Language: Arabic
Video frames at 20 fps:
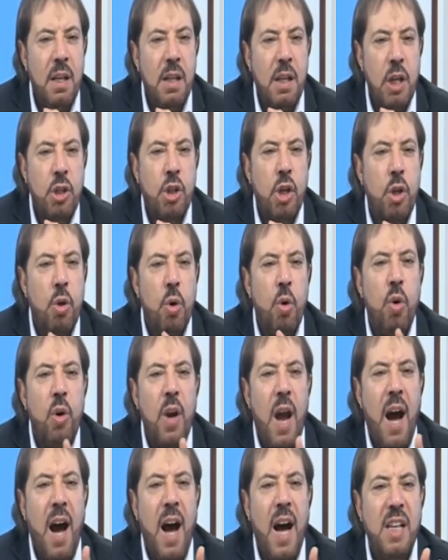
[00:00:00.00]

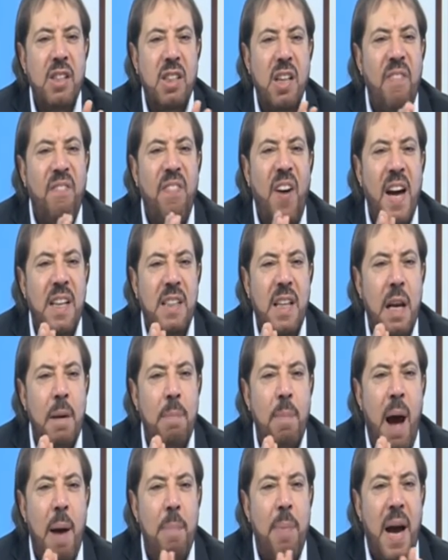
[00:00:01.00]
تجدونها صفعه
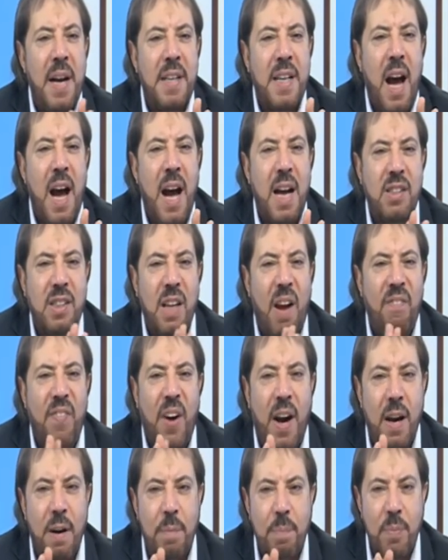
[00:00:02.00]
ما بعدها
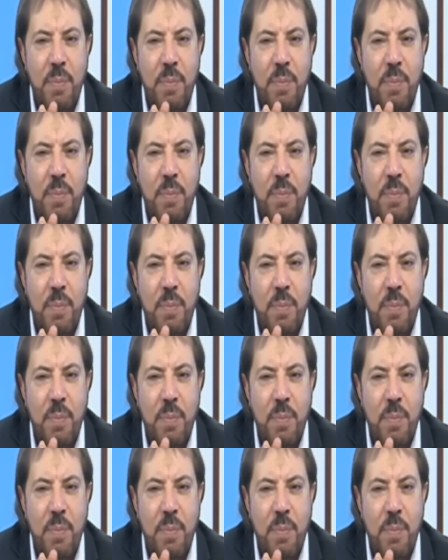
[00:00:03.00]
صفعه